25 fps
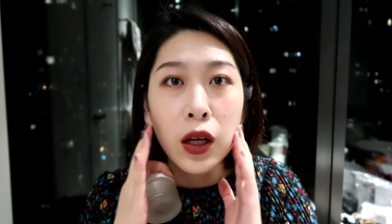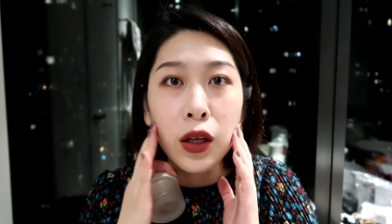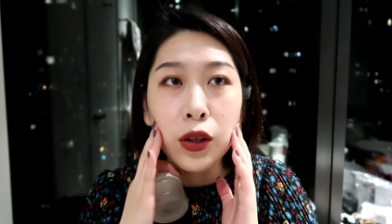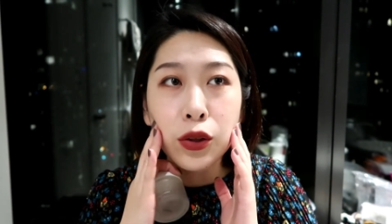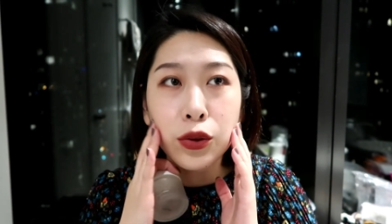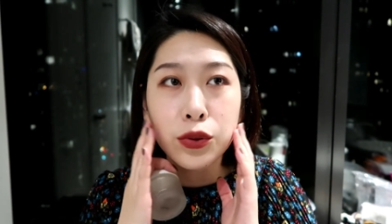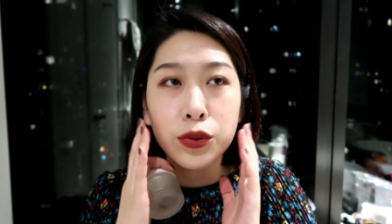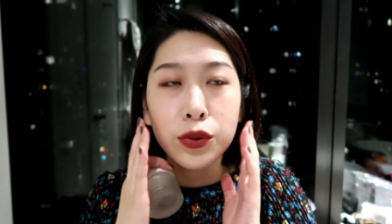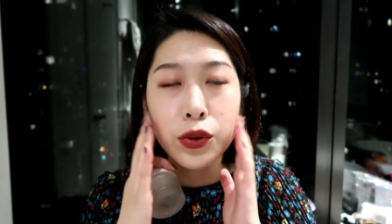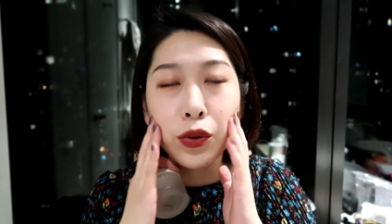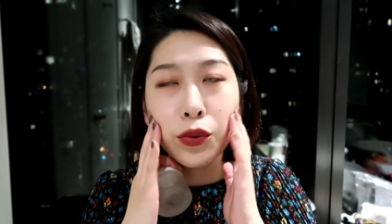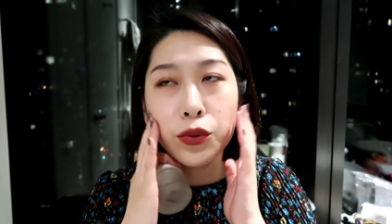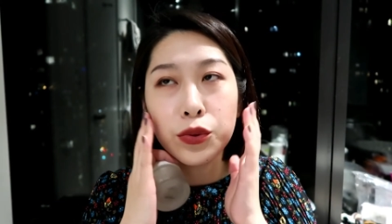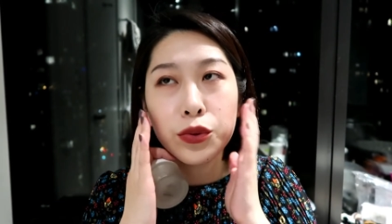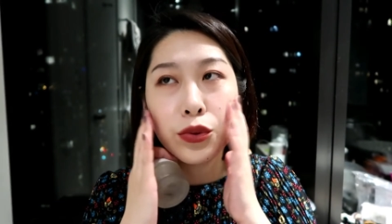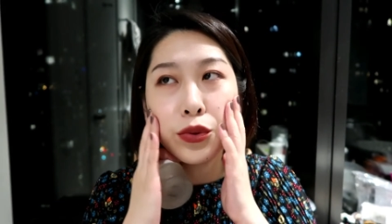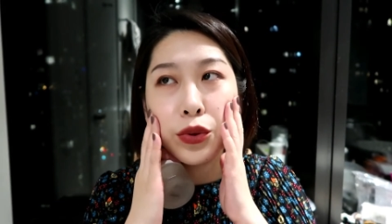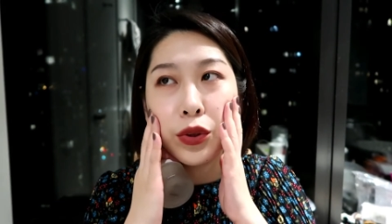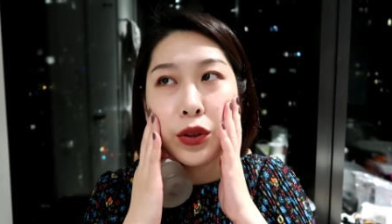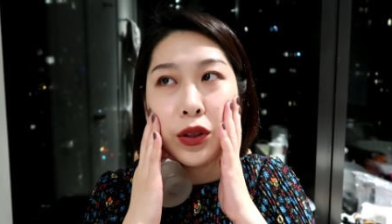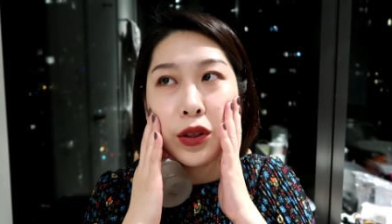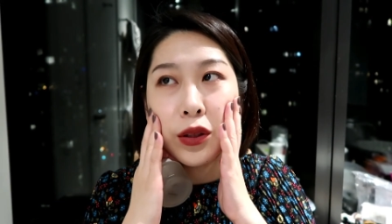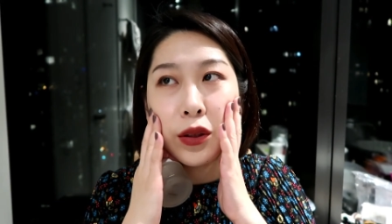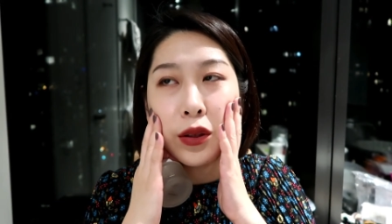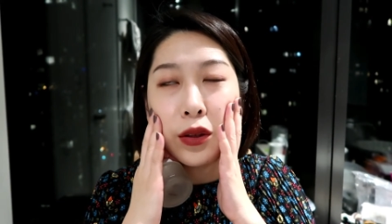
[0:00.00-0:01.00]
所以我就
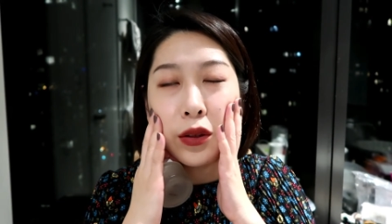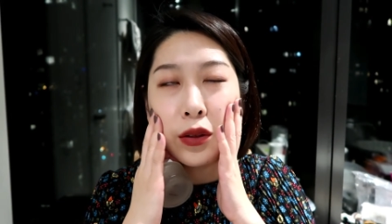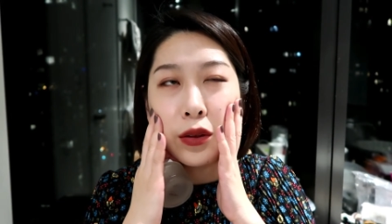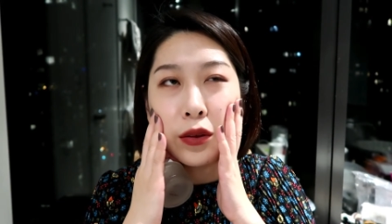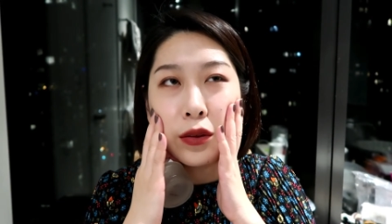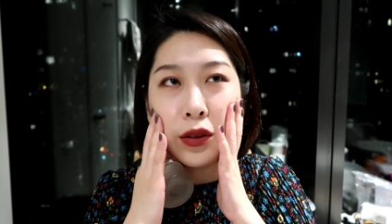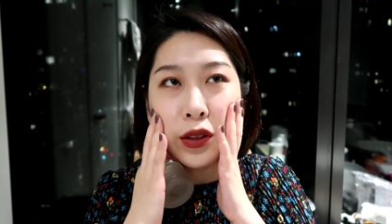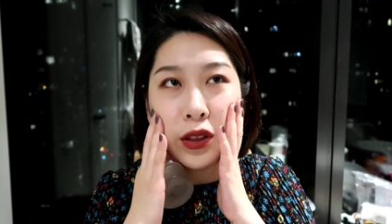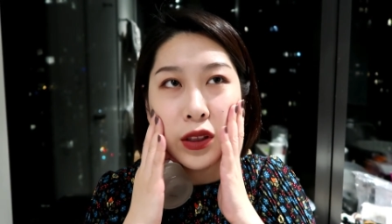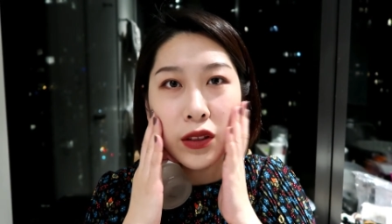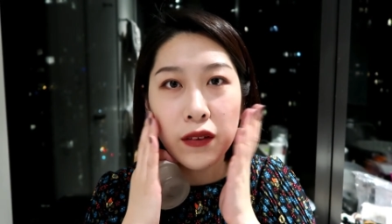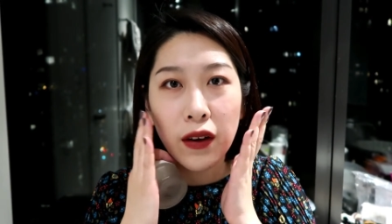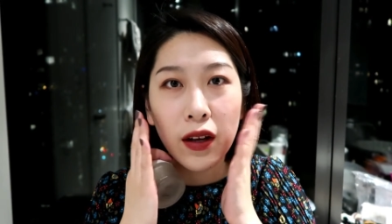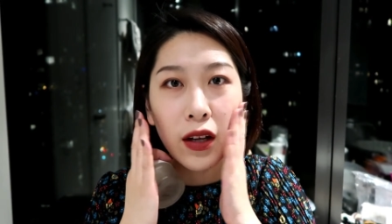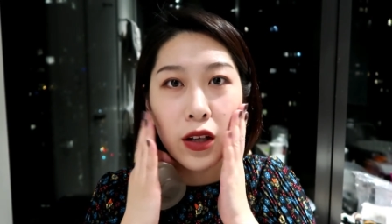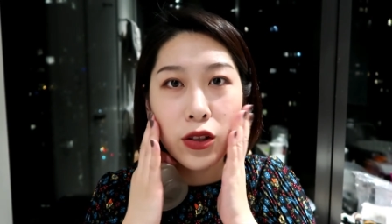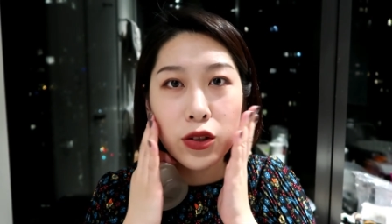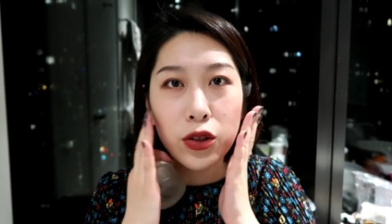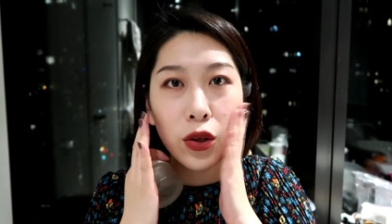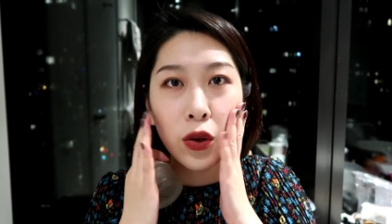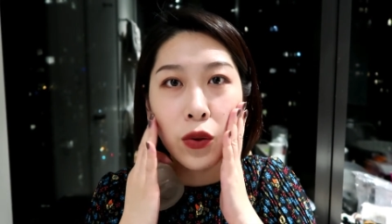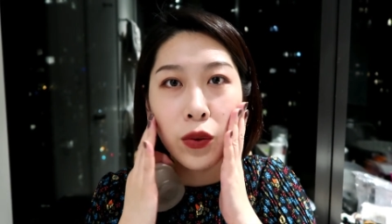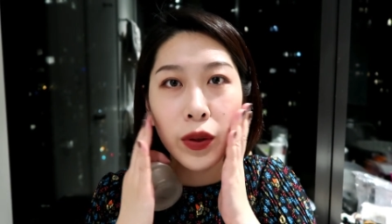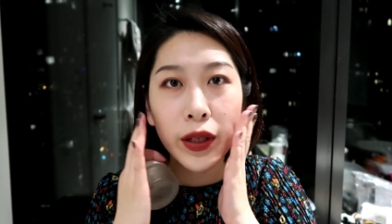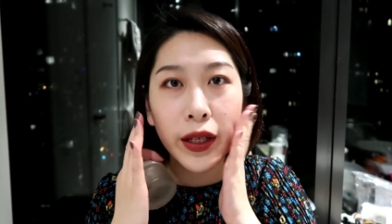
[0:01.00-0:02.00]
觉得洗完了
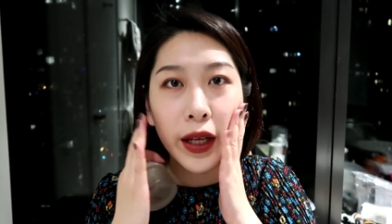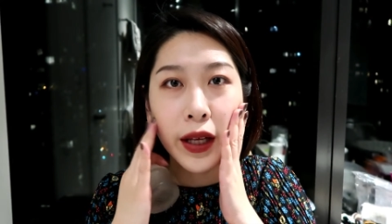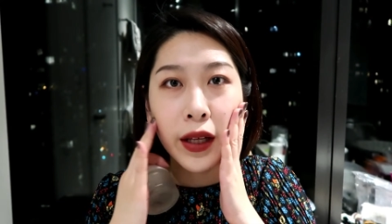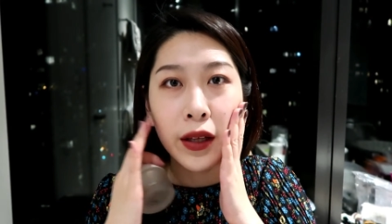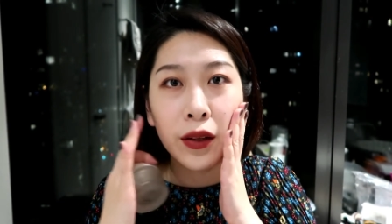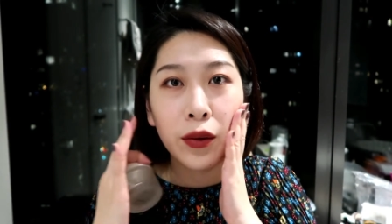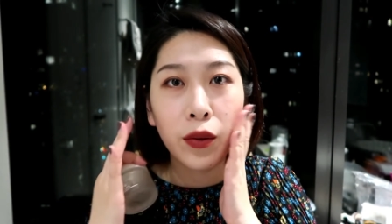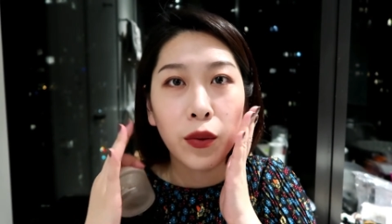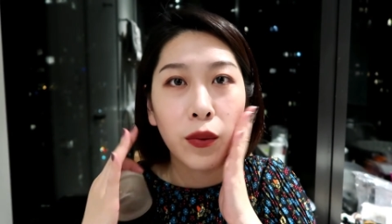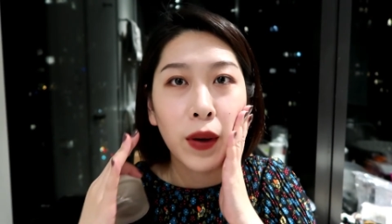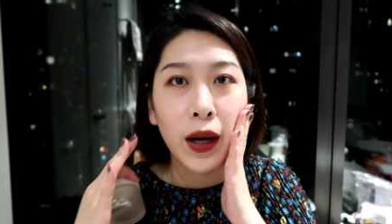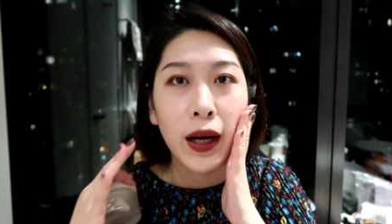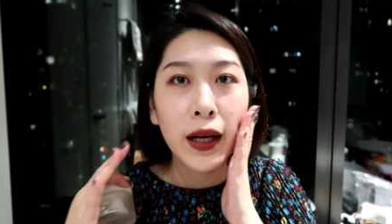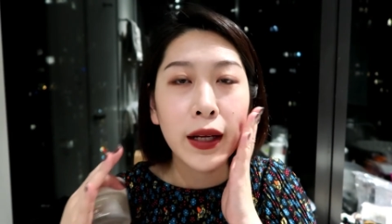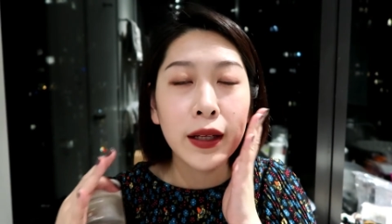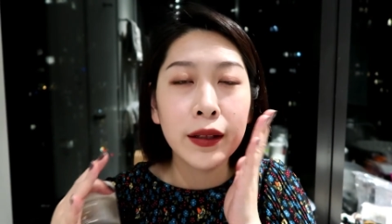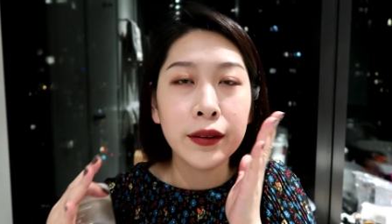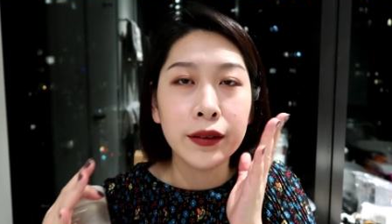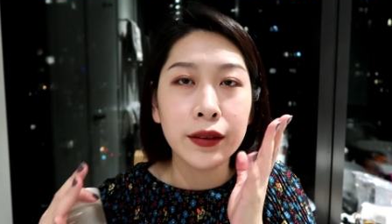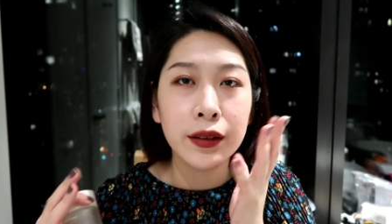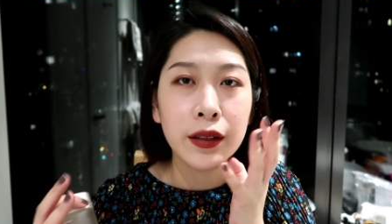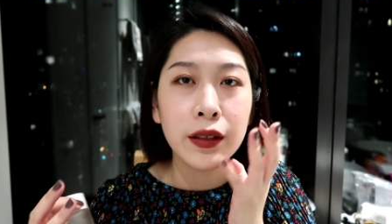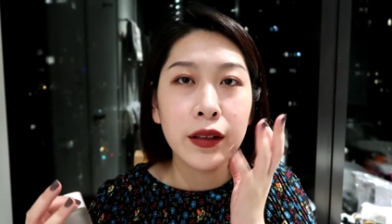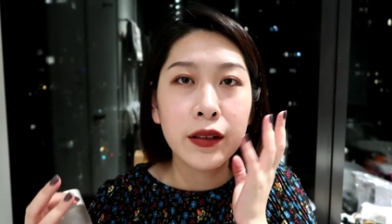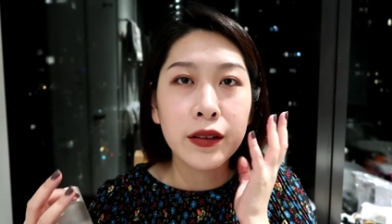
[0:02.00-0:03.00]
之后脸很滑
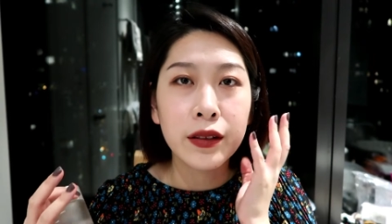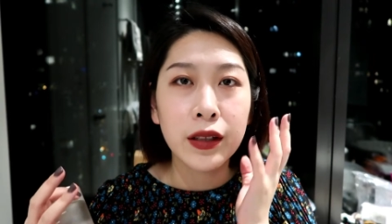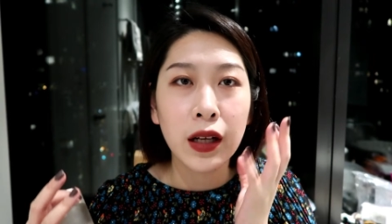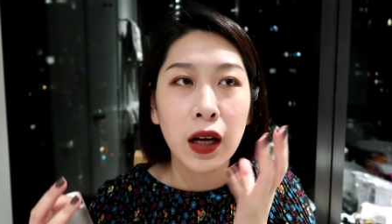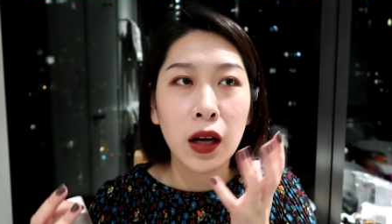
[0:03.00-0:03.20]
很嫩，